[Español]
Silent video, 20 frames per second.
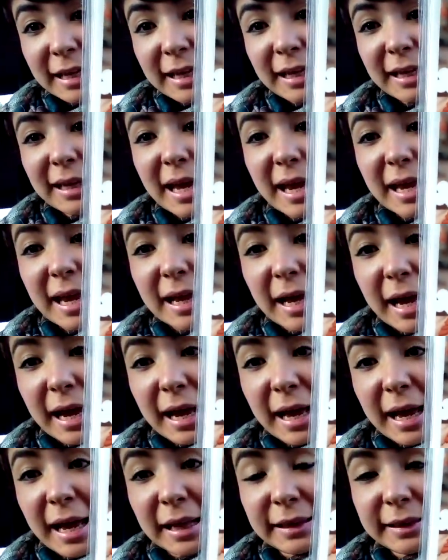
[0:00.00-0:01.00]
y
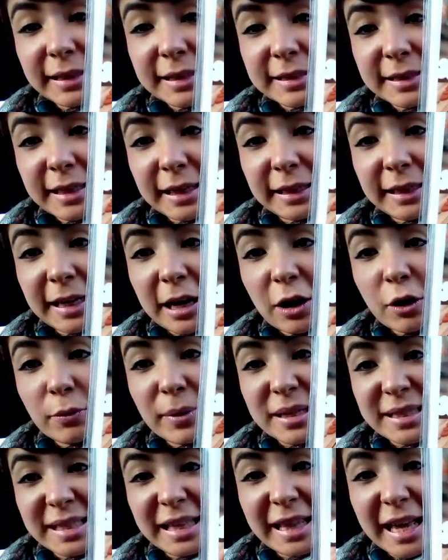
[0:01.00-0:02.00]
ella antes tenía
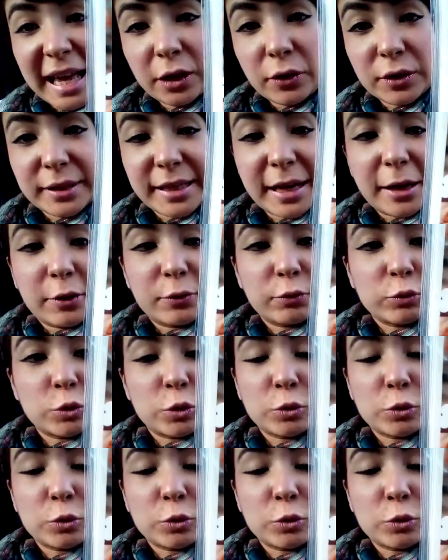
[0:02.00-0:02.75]
obesidad, o sea,